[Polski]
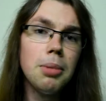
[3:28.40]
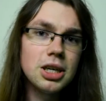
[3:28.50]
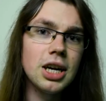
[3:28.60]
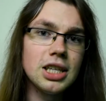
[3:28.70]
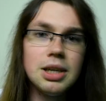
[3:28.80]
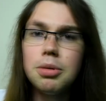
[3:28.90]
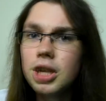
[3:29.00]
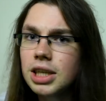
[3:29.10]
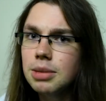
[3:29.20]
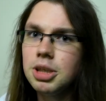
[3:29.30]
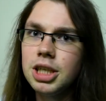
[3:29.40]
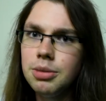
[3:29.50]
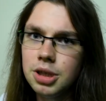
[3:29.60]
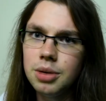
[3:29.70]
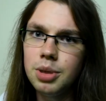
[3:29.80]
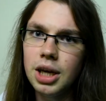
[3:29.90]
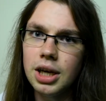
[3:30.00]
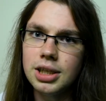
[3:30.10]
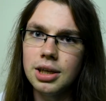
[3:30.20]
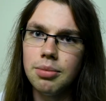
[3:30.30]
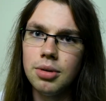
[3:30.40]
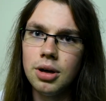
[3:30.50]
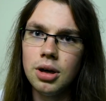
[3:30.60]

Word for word: Masz rację, bo nie chcę być kimś, kim nie jestem.